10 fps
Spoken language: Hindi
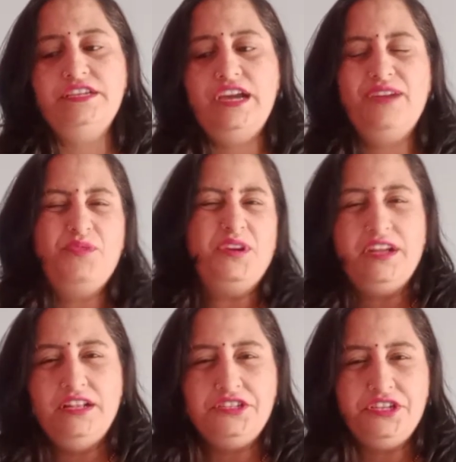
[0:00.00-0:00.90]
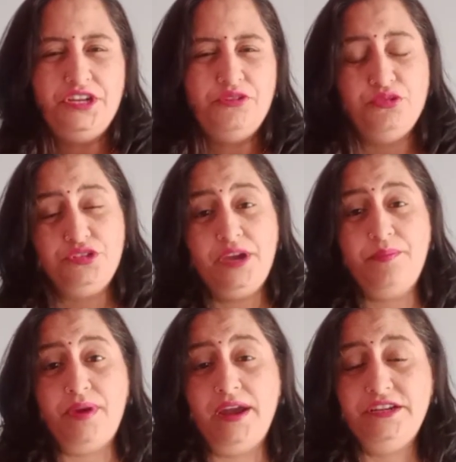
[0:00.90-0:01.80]
चाहे वो डल शेड हो चाहे
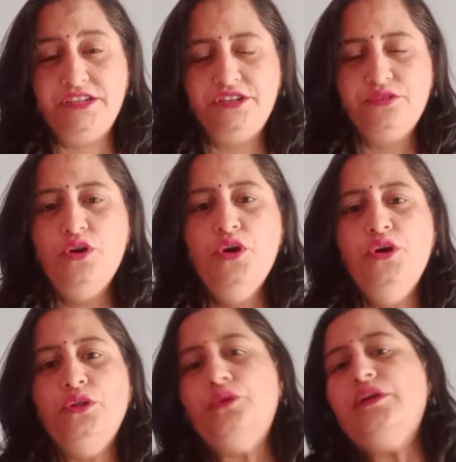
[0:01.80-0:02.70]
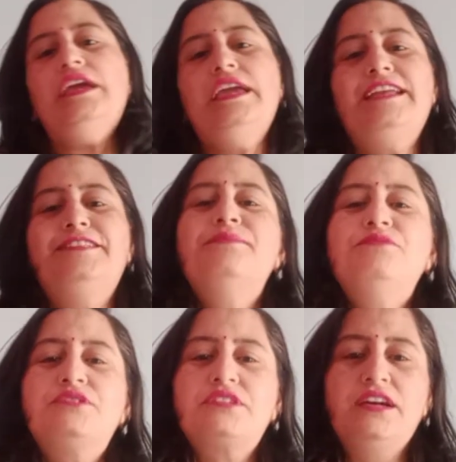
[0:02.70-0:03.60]
ब्राइट शेड हो तो ये एकदम
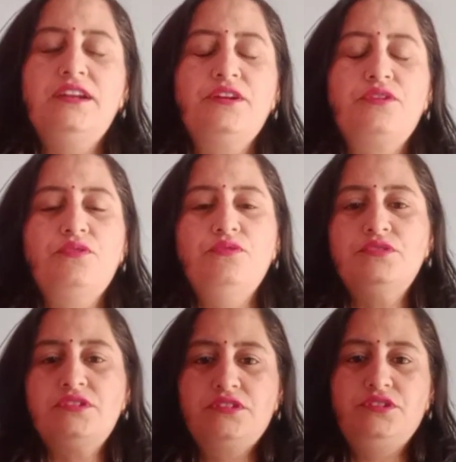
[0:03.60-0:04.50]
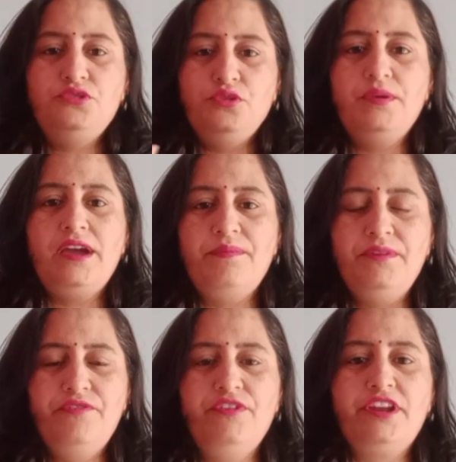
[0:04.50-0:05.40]
उस कलर उस जो भी आपने
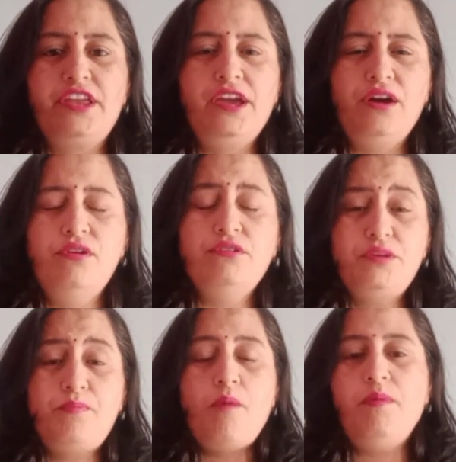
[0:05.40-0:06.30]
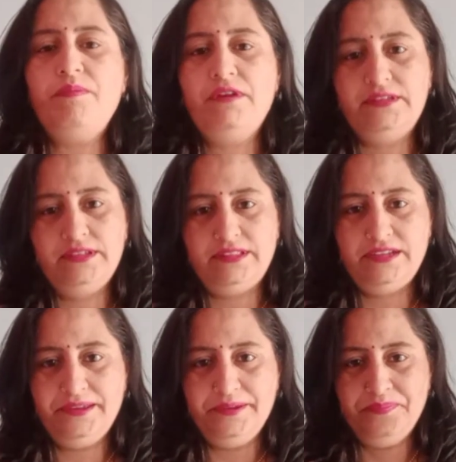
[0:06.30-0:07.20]
वेयर किया हुआ है उसे पॉपअप कर देता
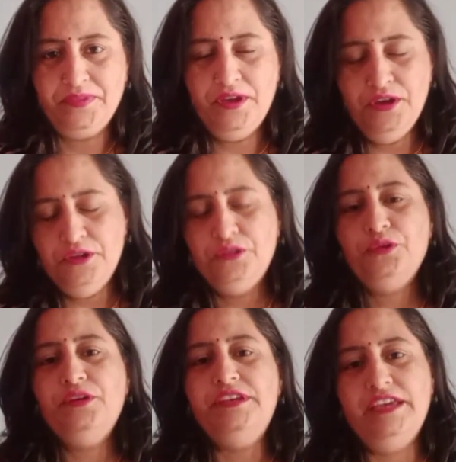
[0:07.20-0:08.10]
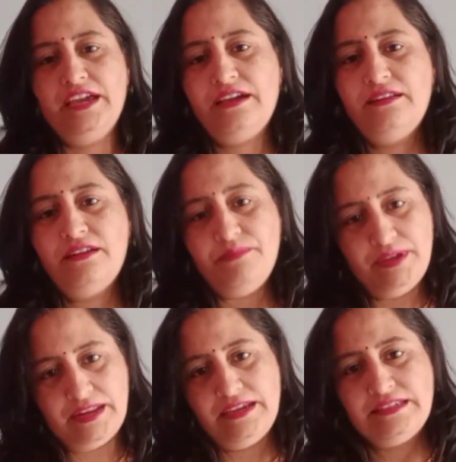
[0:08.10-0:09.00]
है तो ये कलर
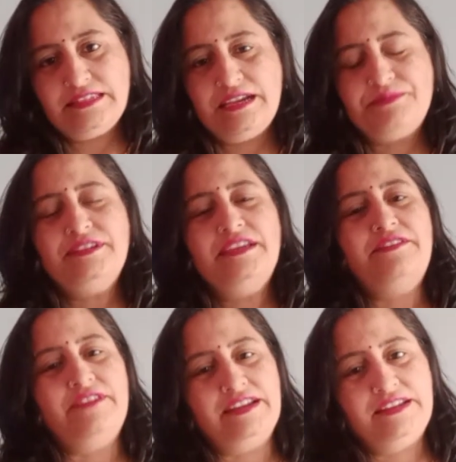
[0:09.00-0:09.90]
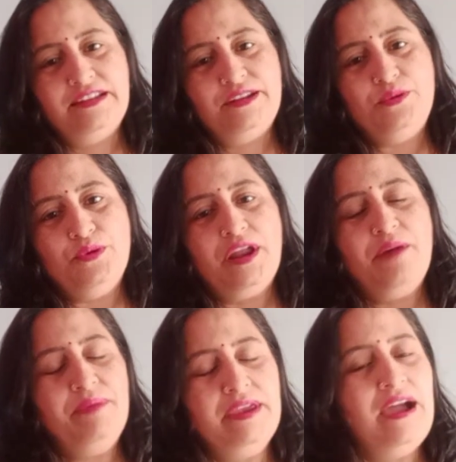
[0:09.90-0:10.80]
मेरे हिसाब से रेड कलर होना
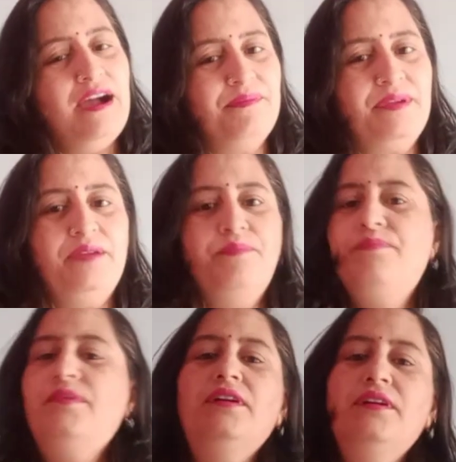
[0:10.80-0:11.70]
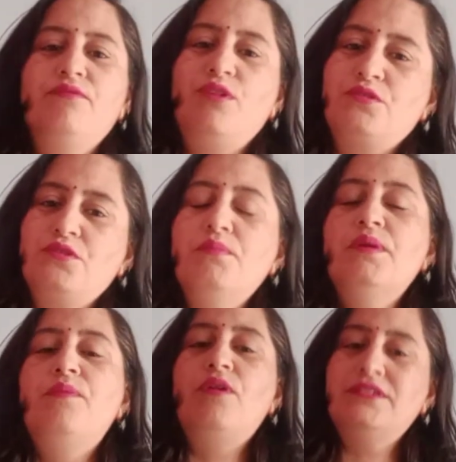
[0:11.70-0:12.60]
भी आपके वॉड्रोब
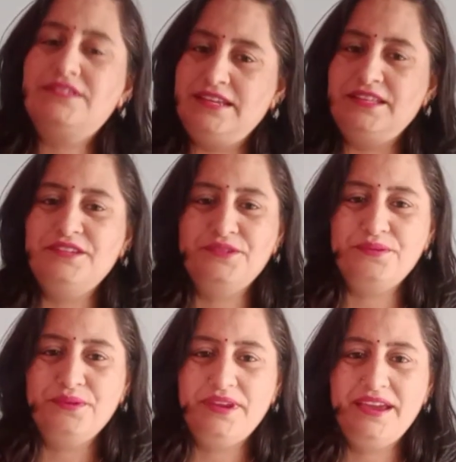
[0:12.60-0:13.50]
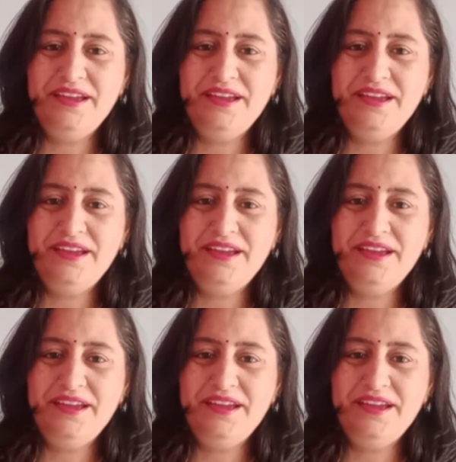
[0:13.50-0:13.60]
में बहुत ज़्यादा ज़रूरी है